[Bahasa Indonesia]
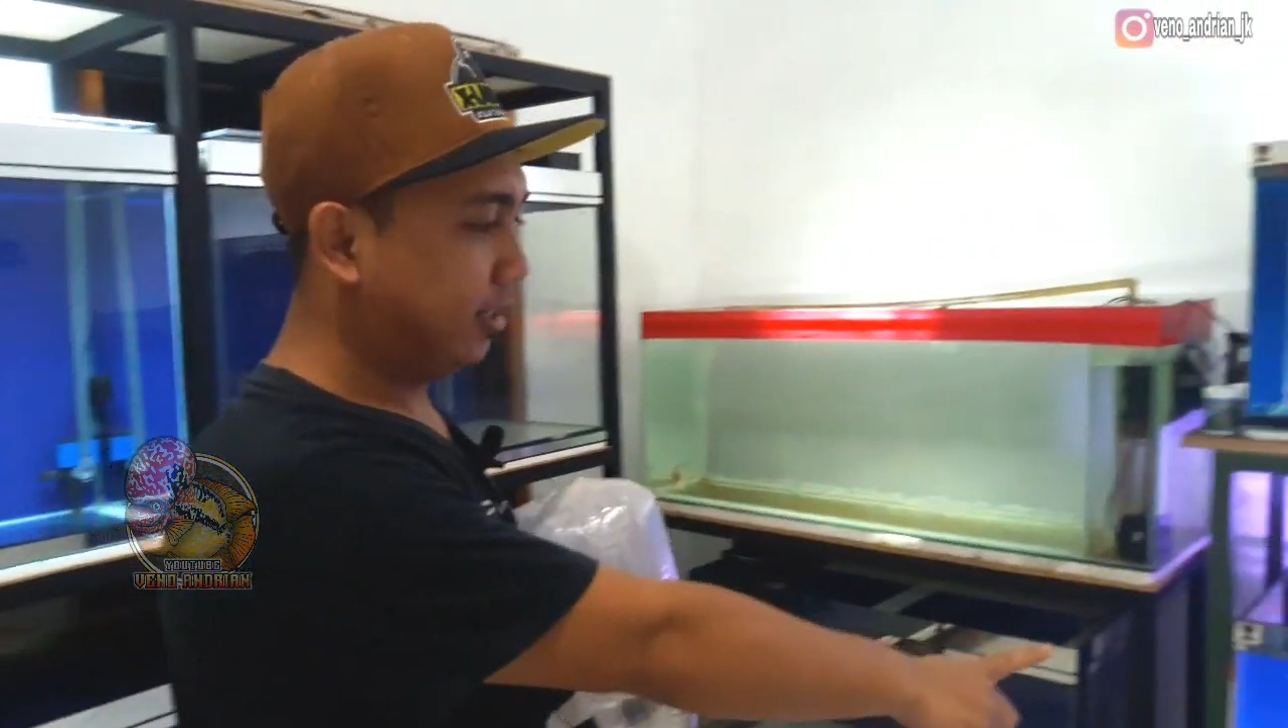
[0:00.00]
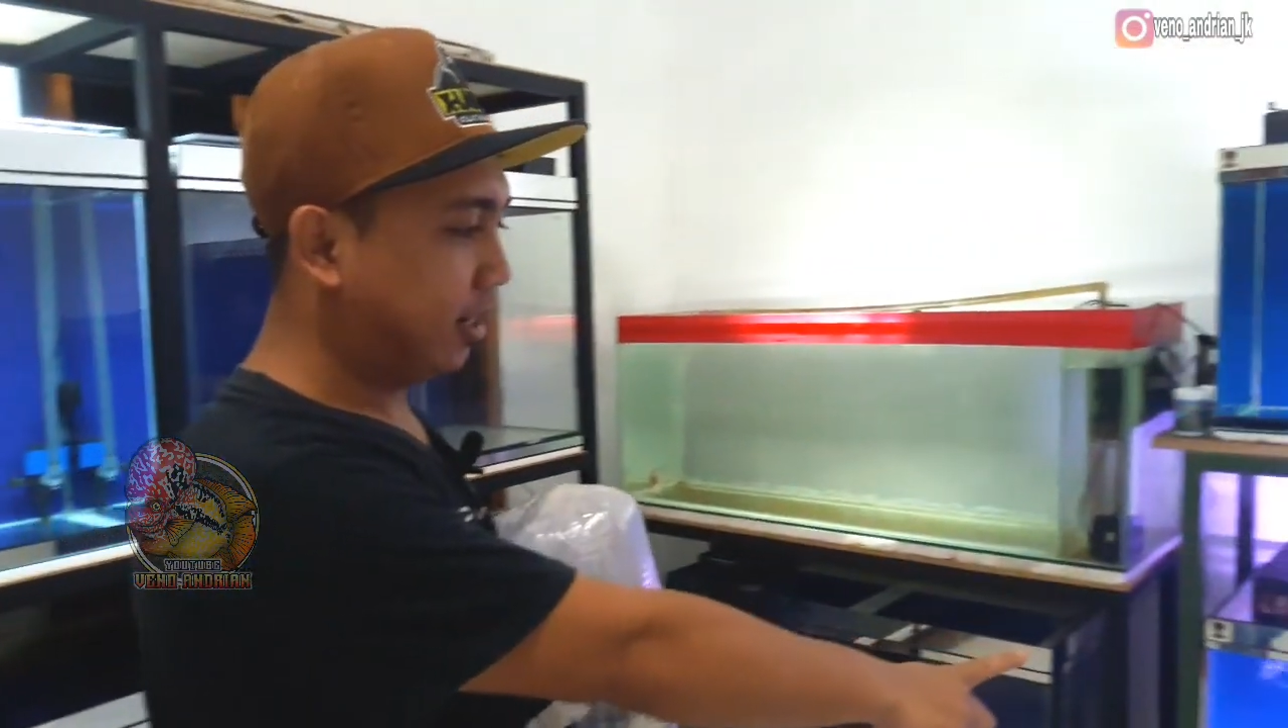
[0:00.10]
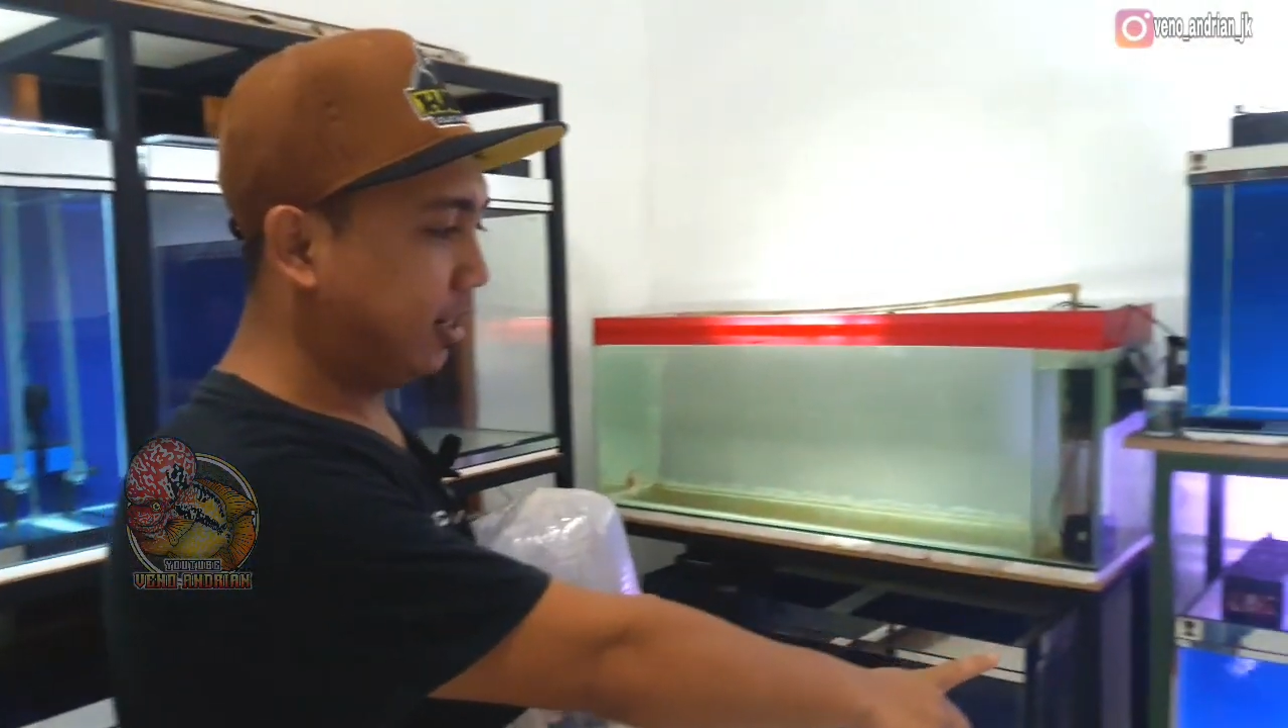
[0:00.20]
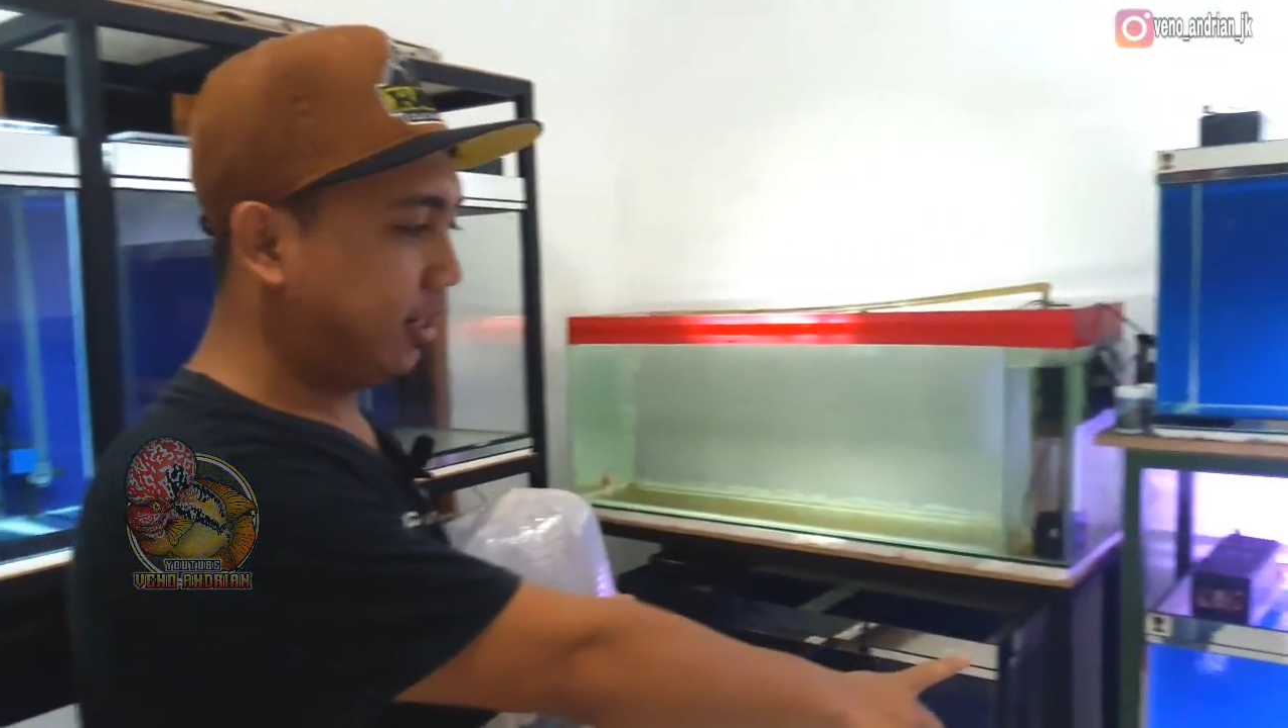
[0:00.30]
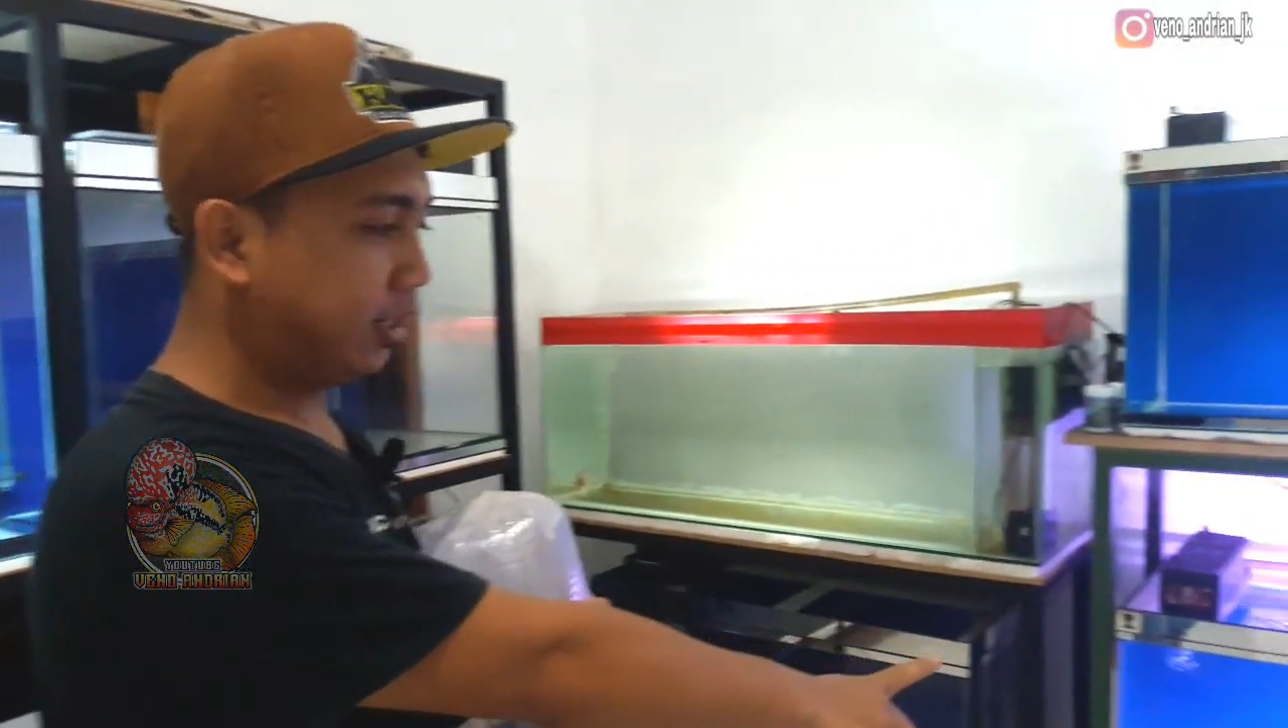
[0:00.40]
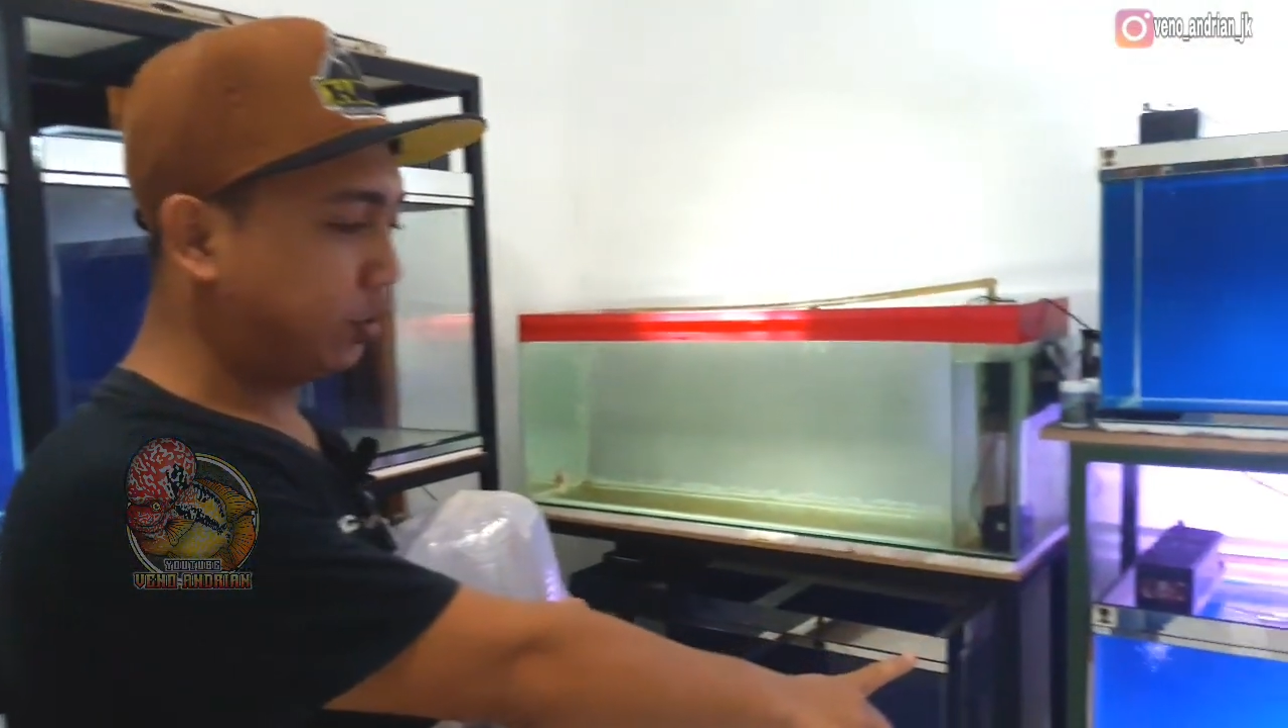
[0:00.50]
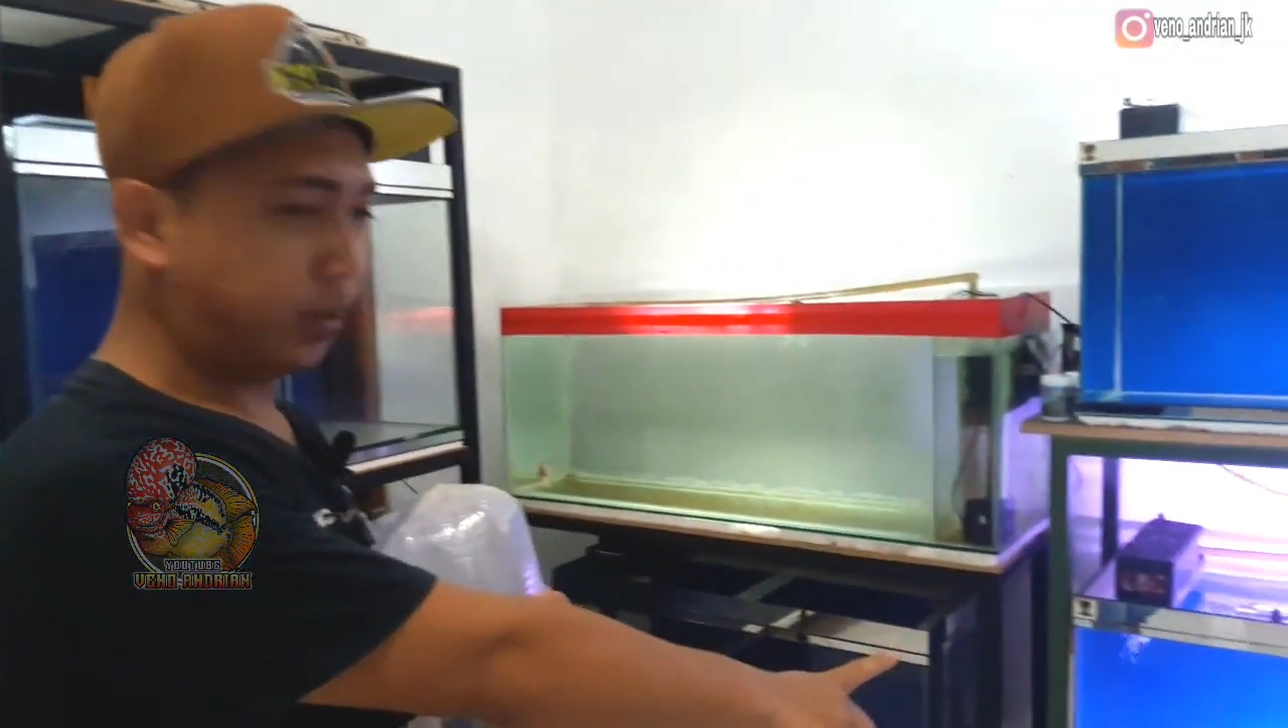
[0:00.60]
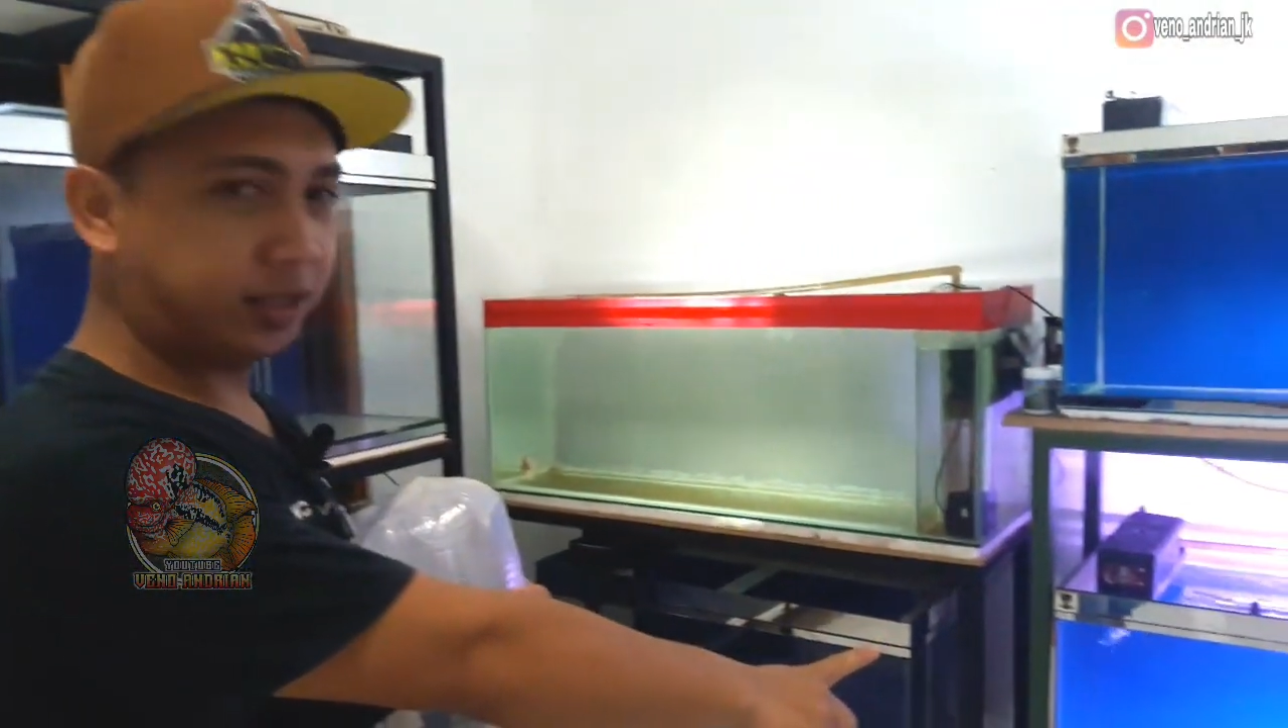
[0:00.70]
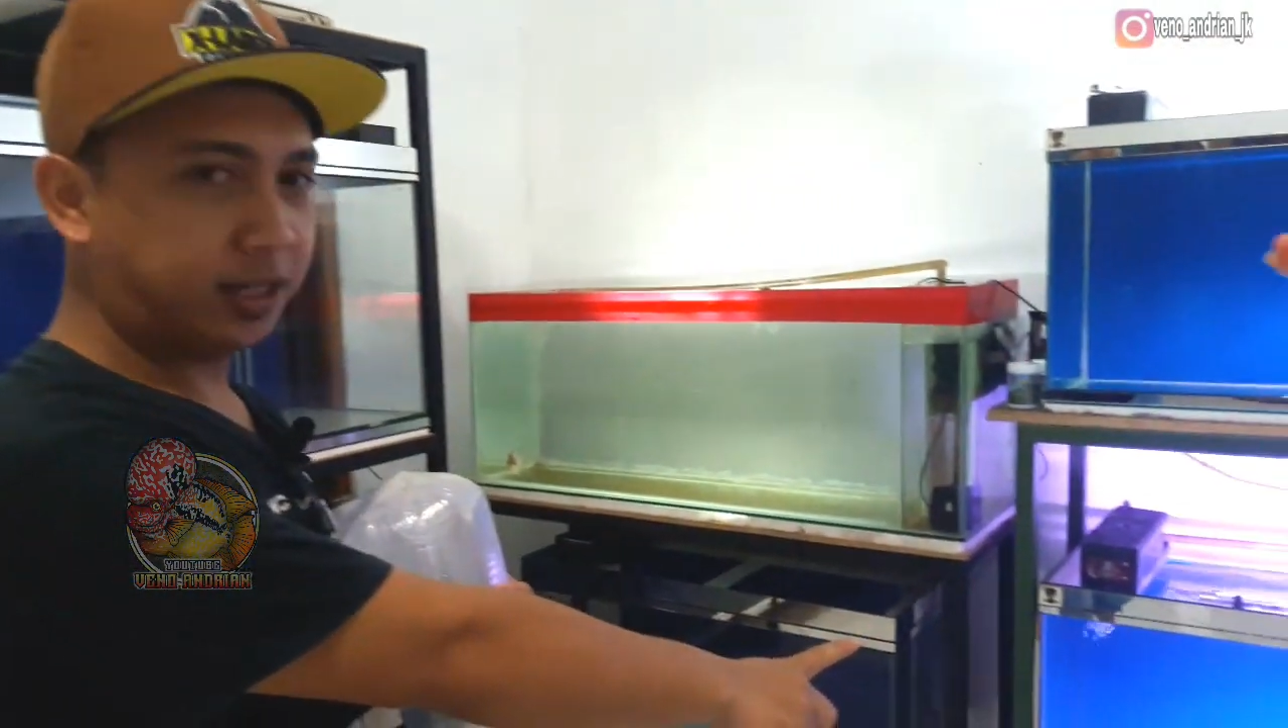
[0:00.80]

Jadi sudah